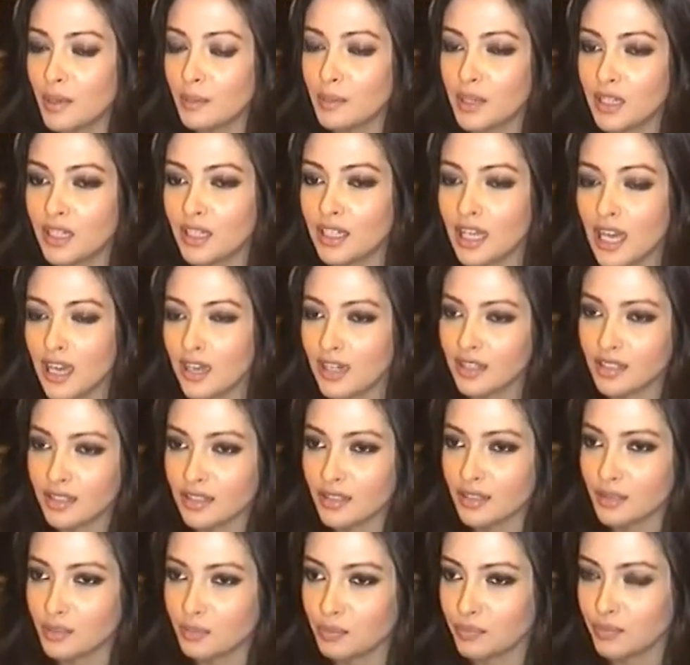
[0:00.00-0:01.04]
আমার
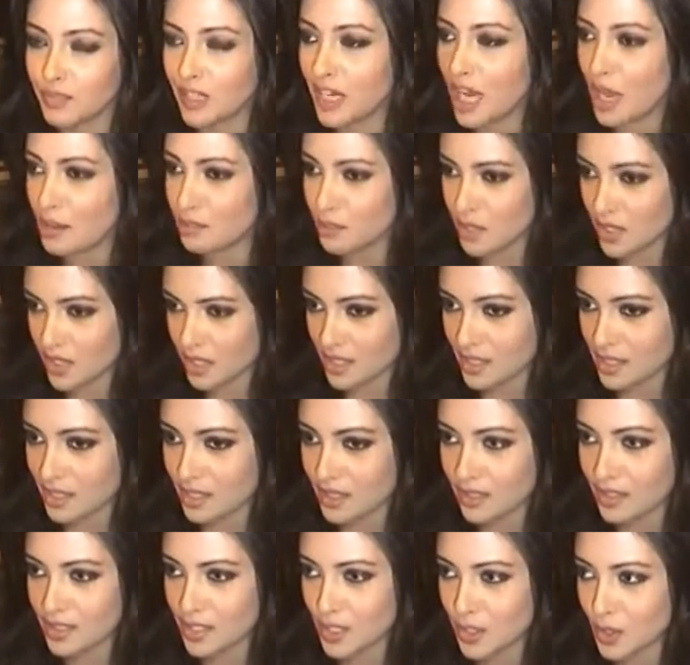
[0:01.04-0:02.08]
ক্যারেক্টার গ্ল্যামারাস
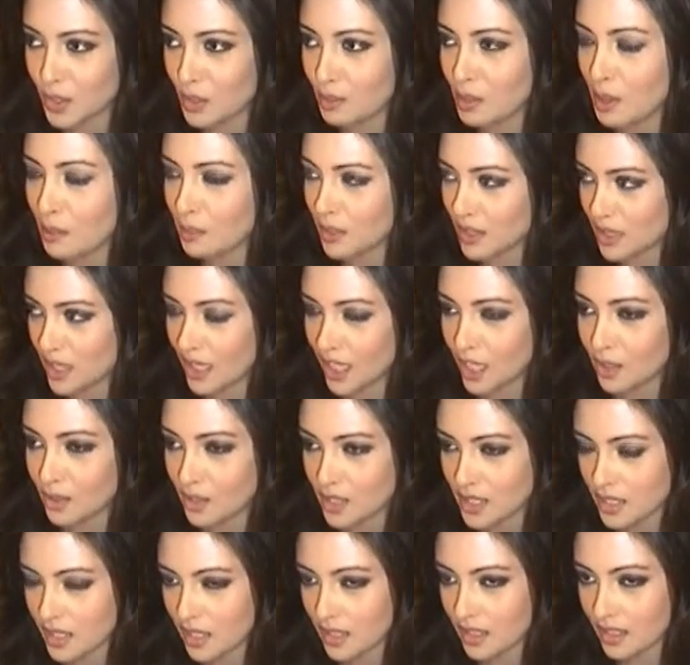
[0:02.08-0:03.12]
না যেরকম আমাকে দেখা
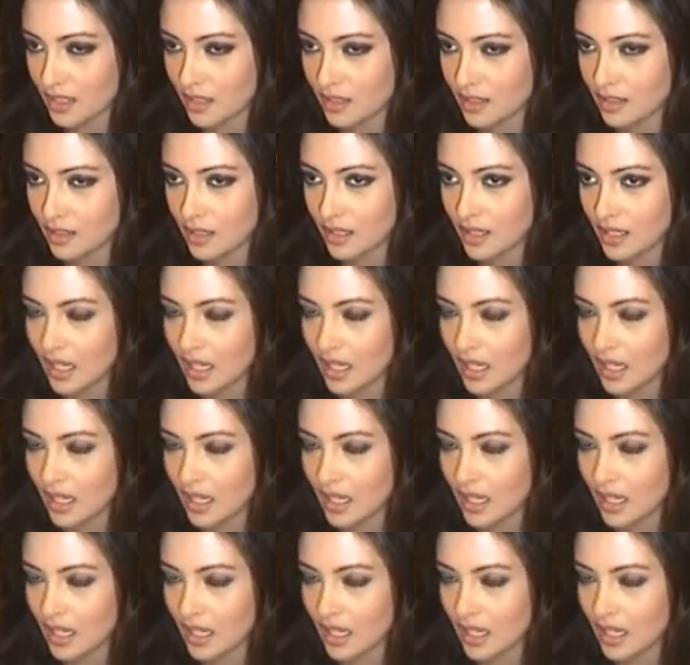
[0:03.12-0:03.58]
হয়েছে আগে